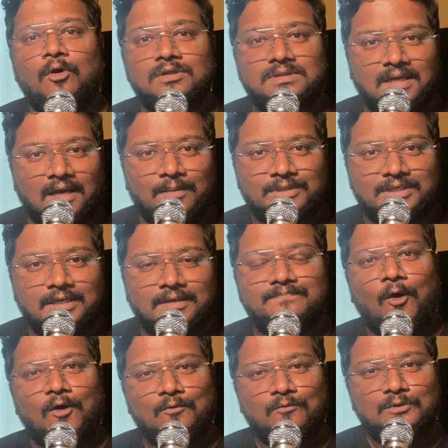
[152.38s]
बहुत काम किया है
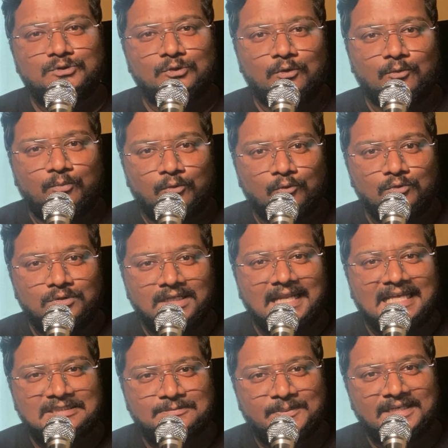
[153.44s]
और वो जो
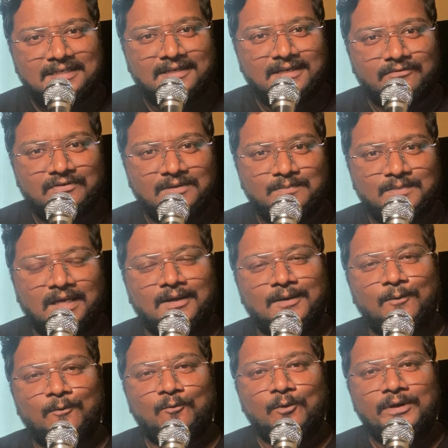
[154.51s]
ब्रूटल एस्पेक्ट है ना फिल्म का
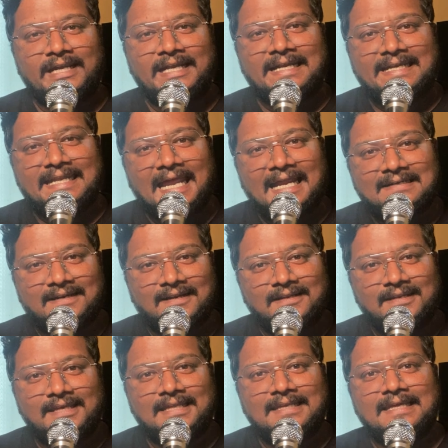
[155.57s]
वो इन इंटैक्ट
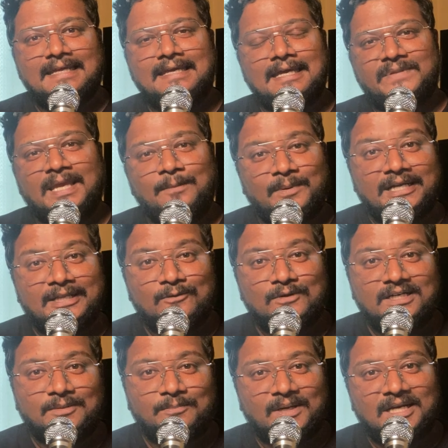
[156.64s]
रखने के लिए ये
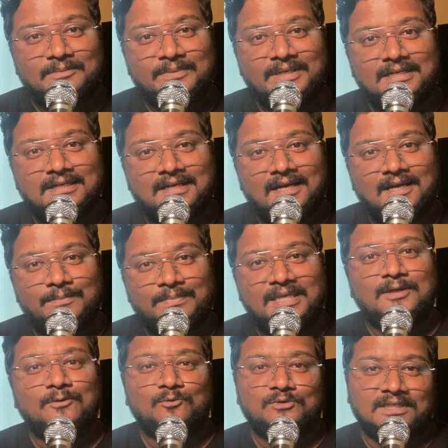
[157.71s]
पर्टिकुलर डिपार्टमेंट का
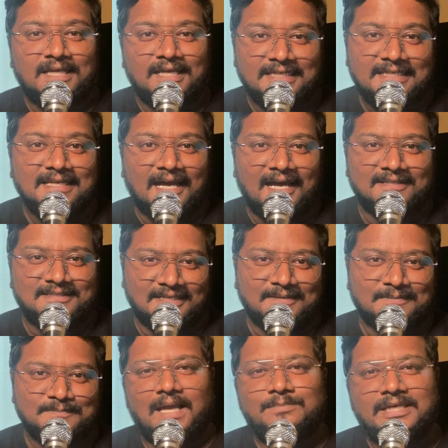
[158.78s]
भी उतना ही हाथ है
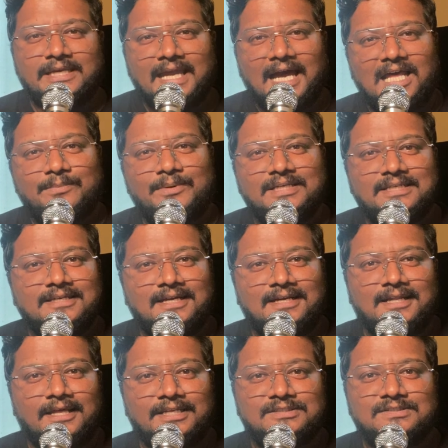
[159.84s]
अब देखिए आर बाल्की का
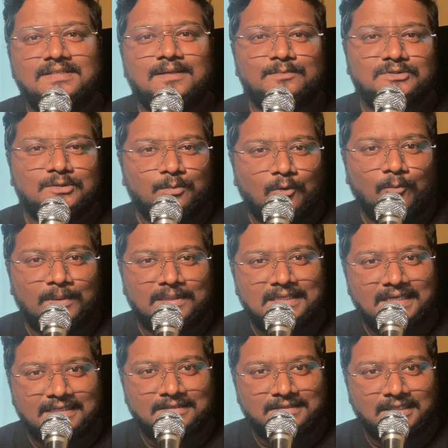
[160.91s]
डायरेक्शन हम सबको पता
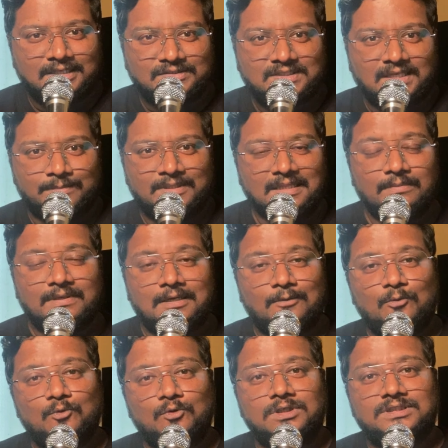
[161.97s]
है कितना अच्छा है मतलब अगर
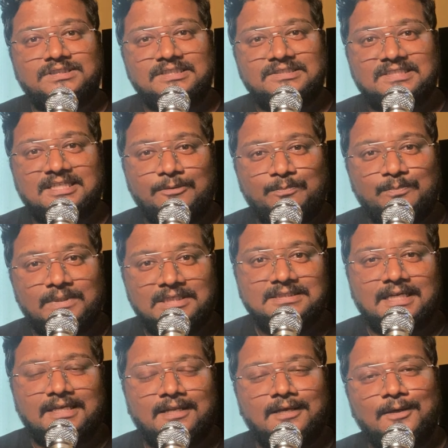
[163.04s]
उनको अच्छी स्क्रिप्ट मिल
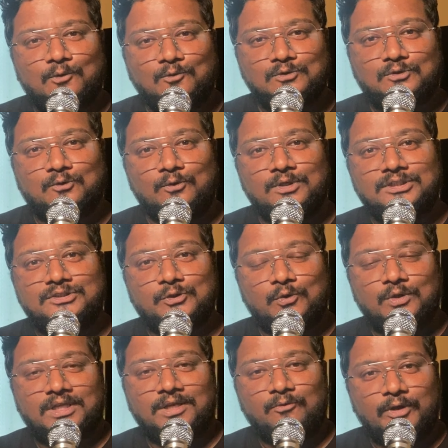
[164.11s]
जाए ना तो उसको
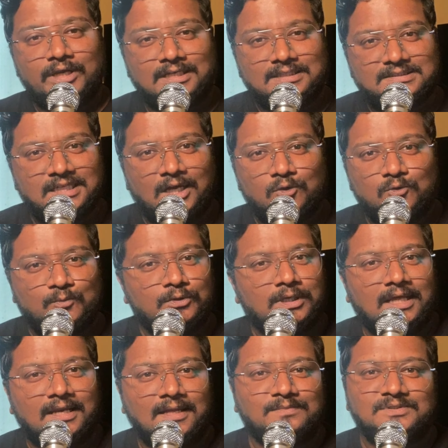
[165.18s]
निचोड़ के वो एक अच्छा आउटपुट
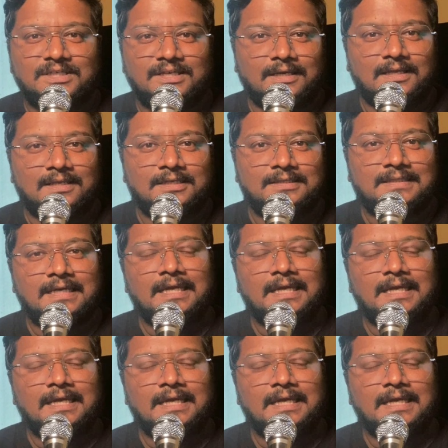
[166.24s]
आराम से निकाल लेते